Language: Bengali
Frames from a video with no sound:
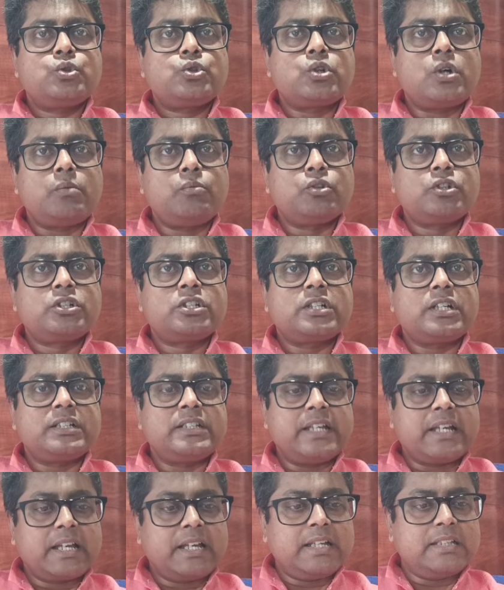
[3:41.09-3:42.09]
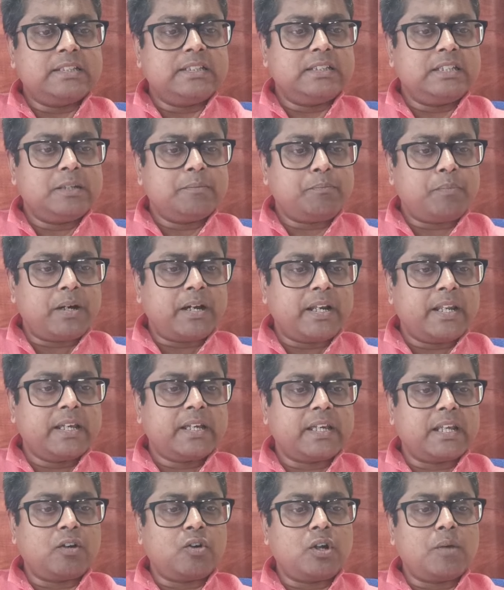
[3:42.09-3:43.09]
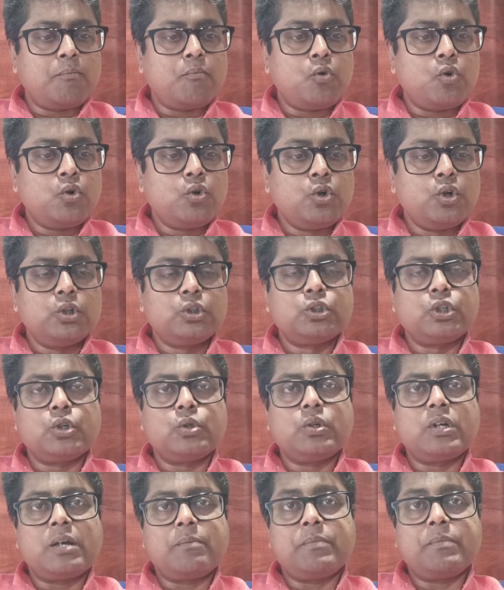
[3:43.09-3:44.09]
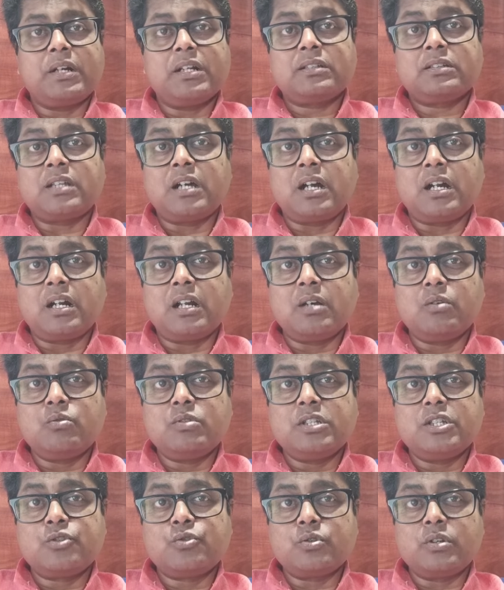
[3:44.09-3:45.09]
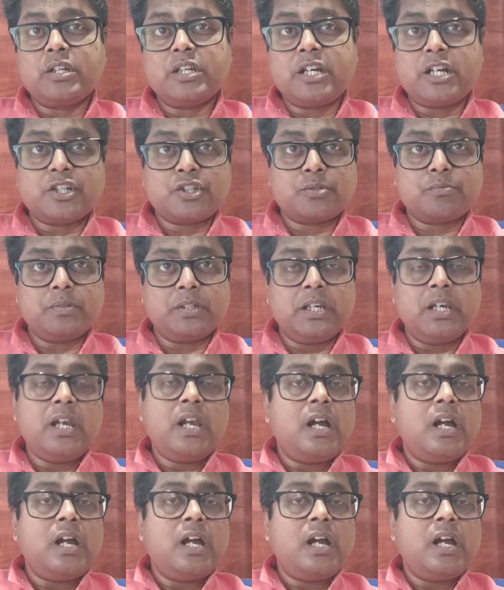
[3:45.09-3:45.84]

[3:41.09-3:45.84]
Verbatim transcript: সমস্যা দেখা দিতে পারে কেননা মঙ্গল তখন আপনার থার্ড হাউসে চলে আসবে